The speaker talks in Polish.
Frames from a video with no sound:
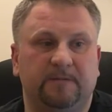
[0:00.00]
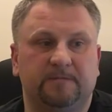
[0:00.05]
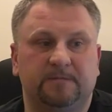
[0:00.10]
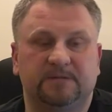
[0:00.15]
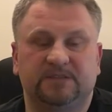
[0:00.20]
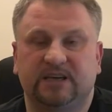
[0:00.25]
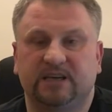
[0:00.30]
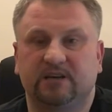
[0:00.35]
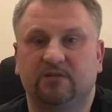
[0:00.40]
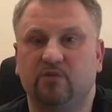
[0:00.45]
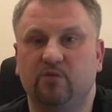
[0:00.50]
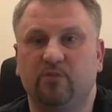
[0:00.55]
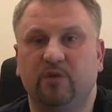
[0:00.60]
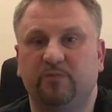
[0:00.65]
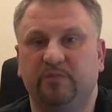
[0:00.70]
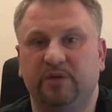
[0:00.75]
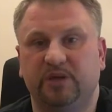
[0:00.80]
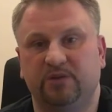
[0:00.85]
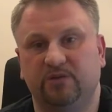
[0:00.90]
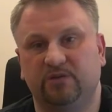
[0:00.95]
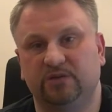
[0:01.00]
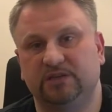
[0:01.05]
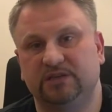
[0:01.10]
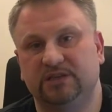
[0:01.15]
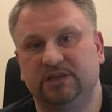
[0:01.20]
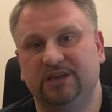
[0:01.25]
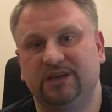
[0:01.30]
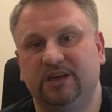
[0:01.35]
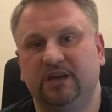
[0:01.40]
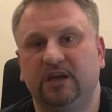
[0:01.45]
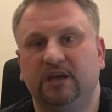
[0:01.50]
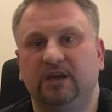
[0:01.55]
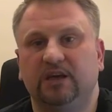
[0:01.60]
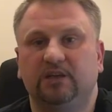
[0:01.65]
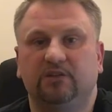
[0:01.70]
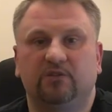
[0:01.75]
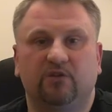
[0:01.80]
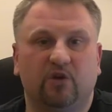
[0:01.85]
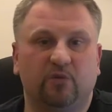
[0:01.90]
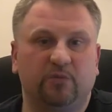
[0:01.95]
Y, za grube pieniądze,
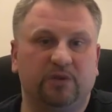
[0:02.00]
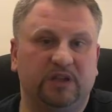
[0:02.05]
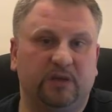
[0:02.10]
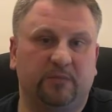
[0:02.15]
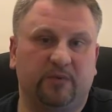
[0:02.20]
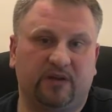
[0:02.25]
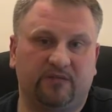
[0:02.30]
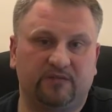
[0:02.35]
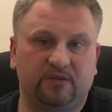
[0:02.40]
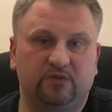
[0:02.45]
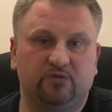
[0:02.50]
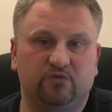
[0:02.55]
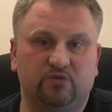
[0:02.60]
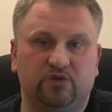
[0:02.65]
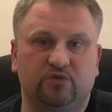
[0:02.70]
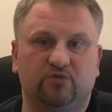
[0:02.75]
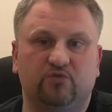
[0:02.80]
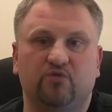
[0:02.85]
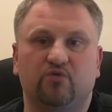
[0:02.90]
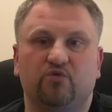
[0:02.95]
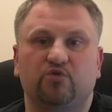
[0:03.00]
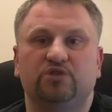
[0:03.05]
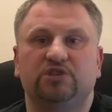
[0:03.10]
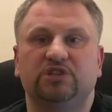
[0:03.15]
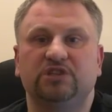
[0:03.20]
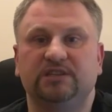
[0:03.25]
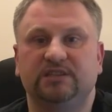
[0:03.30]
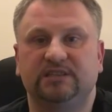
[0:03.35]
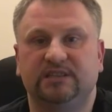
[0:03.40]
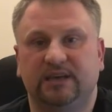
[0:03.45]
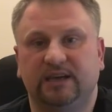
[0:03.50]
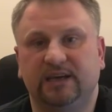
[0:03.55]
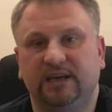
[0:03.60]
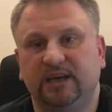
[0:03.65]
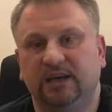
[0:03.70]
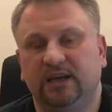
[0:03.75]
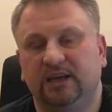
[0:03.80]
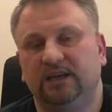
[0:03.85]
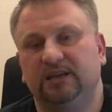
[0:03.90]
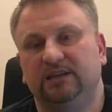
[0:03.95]
no robi naprawdę dużą różnicę.
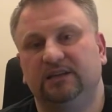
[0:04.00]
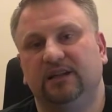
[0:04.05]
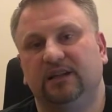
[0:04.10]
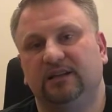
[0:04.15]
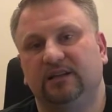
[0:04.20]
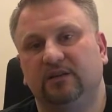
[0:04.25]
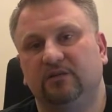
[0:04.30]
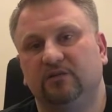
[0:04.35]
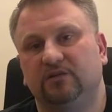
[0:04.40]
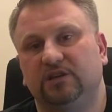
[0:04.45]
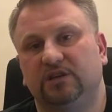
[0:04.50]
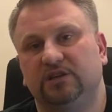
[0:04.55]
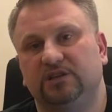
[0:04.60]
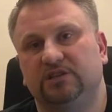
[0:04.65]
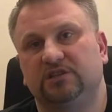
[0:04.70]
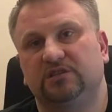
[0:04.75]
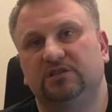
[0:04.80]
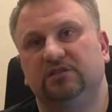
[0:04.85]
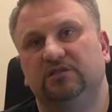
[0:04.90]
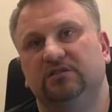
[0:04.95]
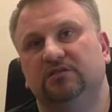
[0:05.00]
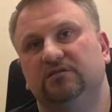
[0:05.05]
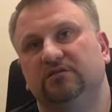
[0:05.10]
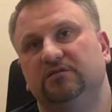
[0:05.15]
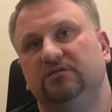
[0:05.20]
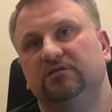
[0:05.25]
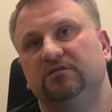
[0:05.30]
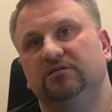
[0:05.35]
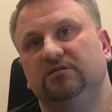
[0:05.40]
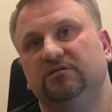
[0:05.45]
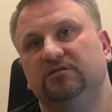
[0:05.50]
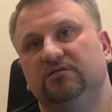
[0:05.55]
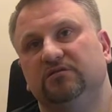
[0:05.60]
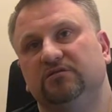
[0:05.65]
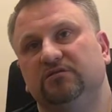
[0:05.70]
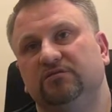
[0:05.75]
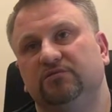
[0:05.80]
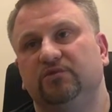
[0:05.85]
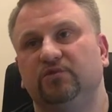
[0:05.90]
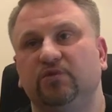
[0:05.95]
Dlatego też y,
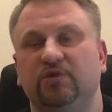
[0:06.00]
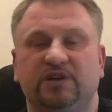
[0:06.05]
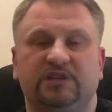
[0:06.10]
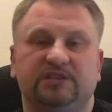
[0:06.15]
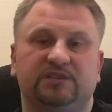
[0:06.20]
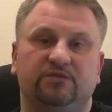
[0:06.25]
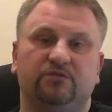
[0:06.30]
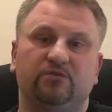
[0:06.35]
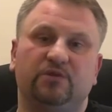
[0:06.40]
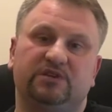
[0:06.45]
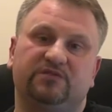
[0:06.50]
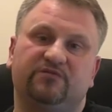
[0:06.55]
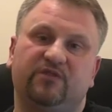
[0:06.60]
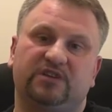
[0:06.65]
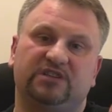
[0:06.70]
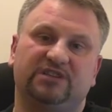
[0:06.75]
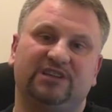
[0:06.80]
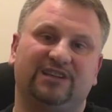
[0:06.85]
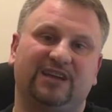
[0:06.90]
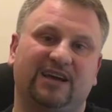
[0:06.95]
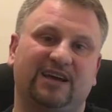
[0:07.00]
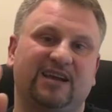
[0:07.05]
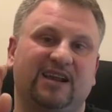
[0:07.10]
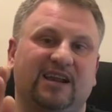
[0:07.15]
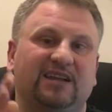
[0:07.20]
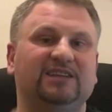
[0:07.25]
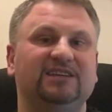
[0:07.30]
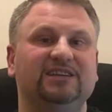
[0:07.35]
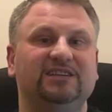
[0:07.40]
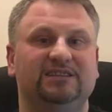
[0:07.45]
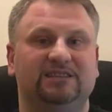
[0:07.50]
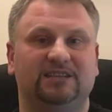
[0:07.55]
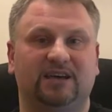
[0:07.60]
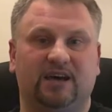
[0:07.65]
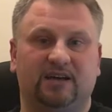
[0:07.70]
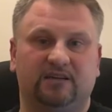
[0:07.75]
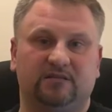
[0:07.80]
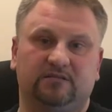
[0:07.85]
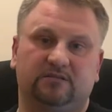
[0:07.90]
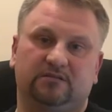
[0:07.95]
tu jest, tu jest właśnie ta
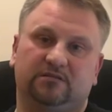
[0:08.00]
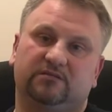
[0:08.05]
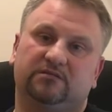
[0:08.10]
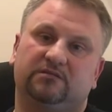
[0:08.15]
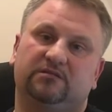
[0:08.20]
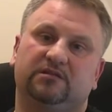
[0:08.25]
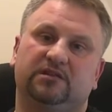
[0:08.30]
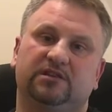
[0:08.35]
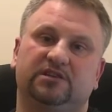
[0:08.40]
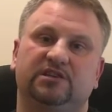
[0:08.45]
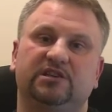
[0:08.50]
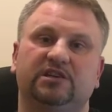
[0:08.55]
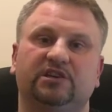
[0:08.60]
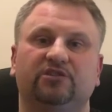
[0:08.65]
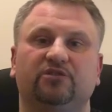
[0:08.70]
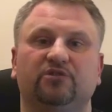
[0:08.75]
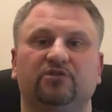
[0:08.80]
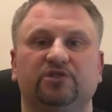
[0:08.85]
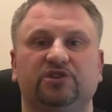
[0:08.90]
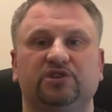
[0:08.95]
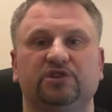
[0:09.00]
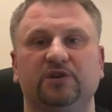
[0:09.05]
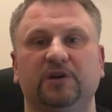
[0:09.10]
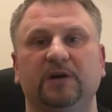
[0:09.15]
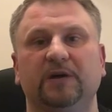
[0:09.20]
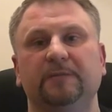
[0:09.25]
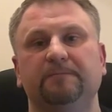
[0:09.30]
granica. Y, jeśli ktoś.